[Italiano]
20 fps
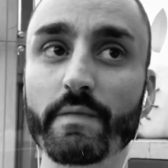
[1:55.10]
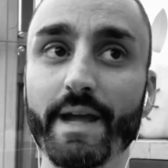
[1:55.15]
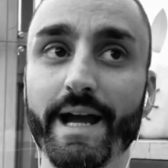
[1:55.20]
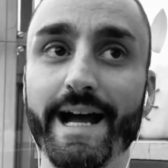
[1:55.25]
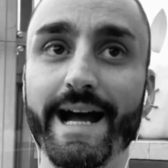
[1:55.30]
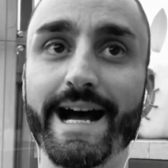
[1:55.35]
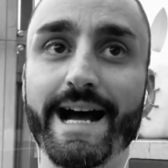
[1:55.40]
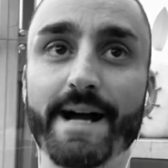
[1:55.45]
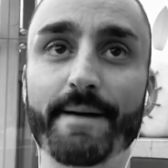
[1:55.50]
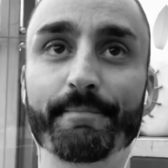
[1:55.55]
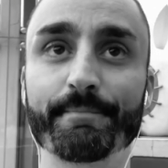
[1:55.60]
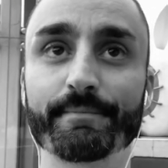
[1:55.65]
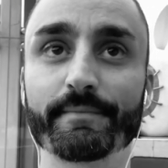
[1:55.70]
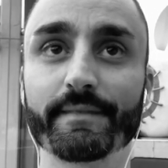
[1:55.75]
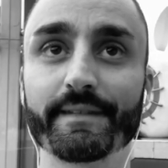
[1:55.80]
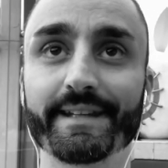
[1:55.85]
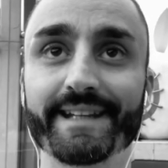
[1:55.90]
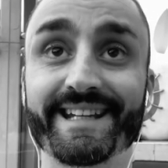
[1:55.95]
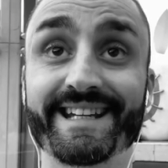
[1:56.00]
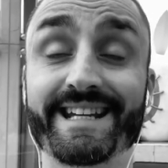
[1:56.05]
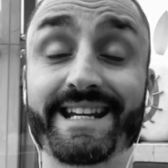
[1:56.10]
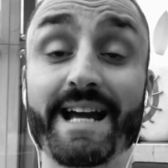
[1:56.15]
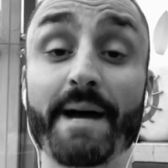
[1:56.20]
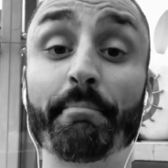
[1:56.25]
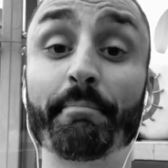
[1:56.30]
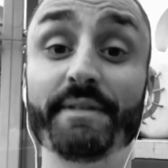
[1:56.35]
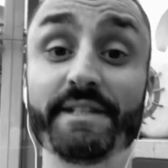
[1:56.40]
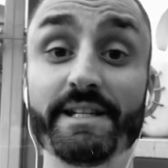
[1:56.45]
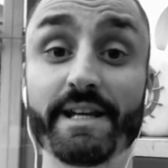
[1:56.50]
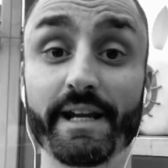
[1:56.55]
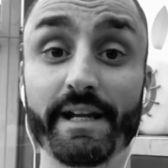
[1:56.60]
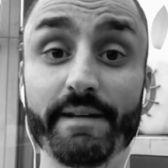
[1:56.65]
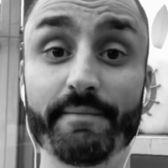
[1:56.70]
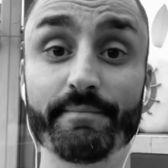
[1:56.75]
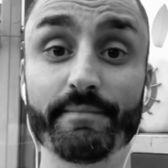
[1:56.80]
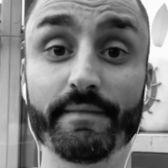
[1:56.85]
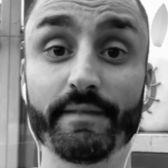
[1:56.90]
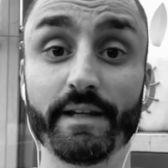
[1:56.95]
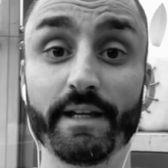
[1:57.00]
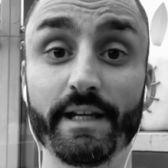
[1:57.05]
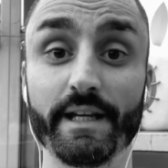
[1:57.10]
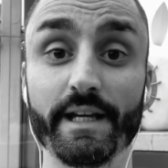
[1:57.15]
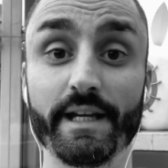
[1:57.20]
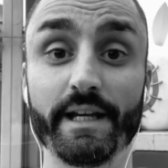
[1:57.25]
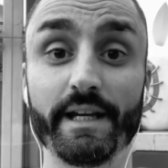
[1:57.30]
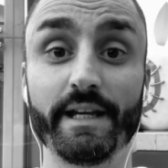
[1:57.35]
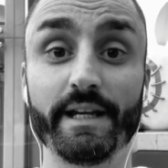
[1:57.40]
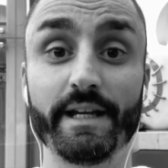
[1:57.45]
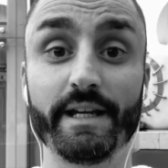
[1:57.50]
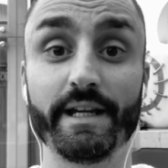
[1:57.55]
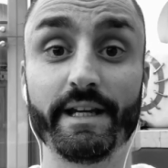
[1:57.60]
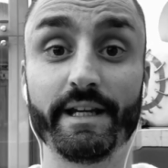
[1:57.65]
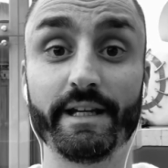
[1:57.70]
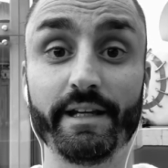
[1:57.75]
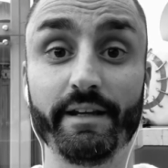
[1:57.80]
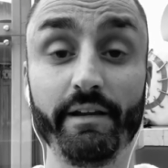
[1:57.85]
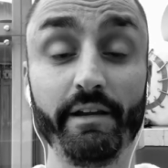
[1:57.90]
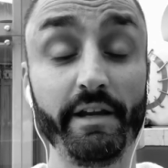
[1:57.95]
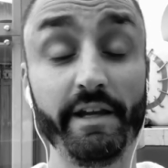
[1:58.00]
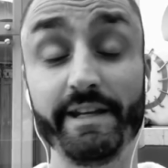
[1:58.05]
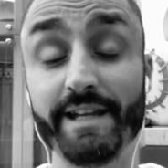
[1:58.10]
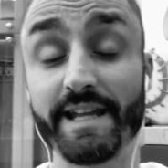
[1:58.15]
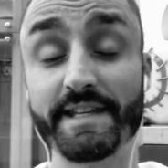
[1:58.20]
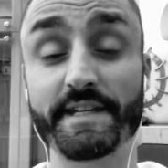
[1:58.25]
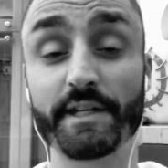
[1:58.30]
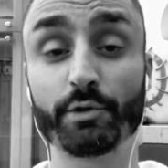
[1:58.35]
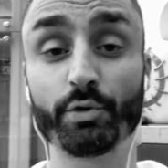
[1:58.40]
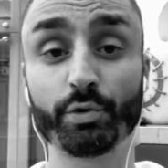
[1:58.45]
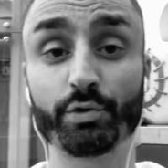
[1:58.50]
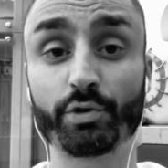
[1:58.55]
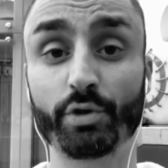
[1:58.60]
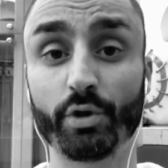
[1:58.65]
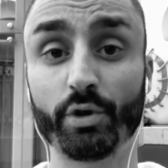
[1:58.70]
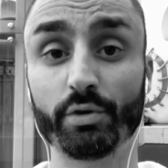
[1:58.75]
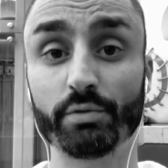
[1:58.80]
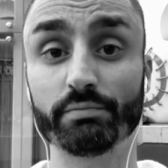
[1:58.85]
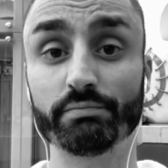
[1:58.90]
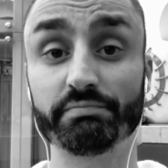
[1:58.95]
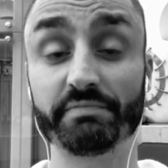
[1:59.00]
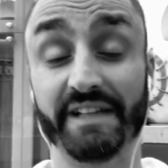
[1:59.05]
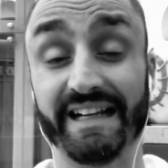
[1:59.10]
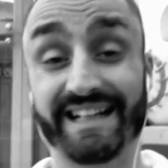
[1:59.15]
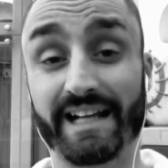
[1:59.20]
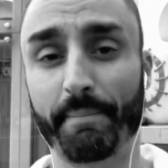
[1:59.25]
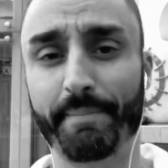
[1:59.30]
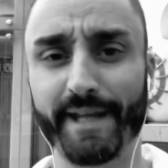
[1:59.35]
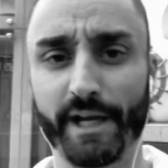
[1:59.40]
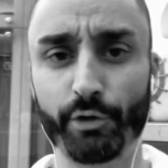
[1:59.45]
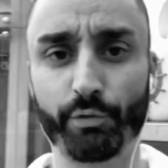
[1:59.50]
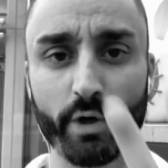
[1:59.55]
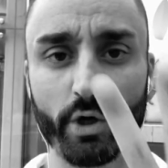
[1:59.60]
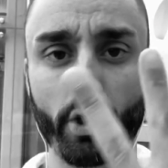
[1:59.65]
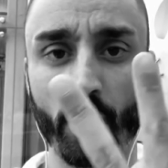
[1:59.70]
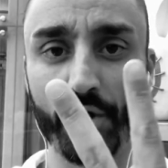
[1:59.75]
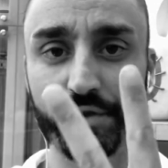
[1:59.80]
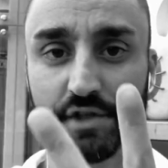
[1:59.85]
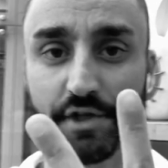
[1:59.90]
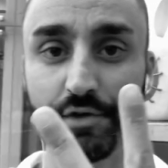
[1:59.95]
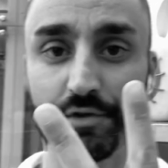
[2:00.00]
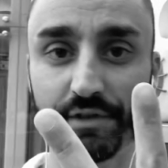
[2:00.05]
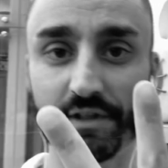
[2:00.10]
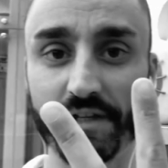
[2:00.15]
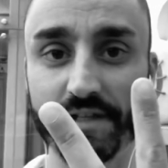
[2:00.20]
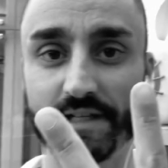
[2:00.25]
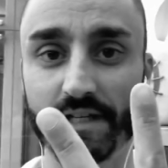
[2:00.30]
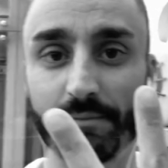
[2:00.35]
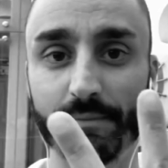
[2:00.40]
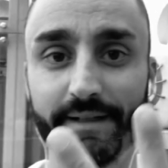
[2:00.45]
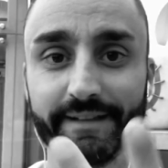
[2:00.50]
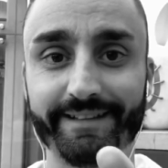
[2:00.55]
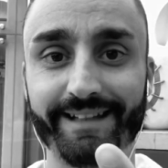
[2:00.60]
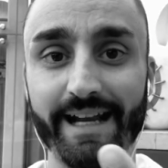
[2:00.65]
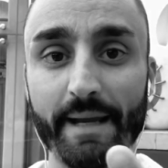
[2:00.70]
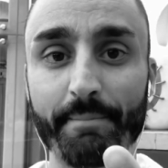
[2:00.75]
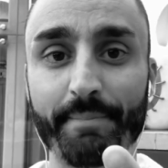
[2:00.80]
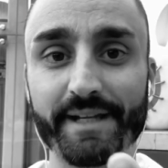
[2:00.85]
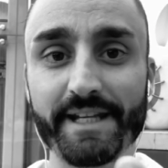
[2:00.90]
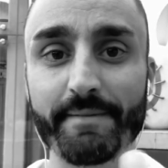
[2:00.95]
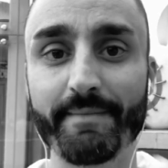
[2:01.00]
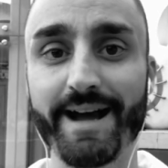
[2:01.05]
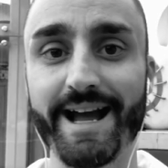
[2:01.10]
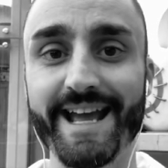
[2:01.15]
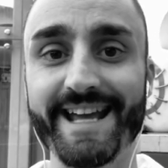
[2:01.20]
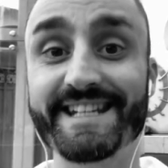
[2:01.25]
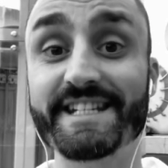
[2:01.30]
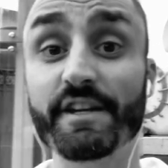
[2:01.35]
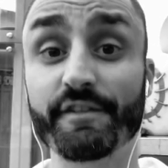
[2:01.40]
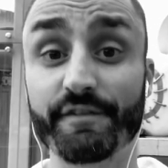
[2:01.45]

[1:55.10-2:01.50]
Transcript: a capire innanzitutto eh, capire due cose sostanzialmente. La prima è se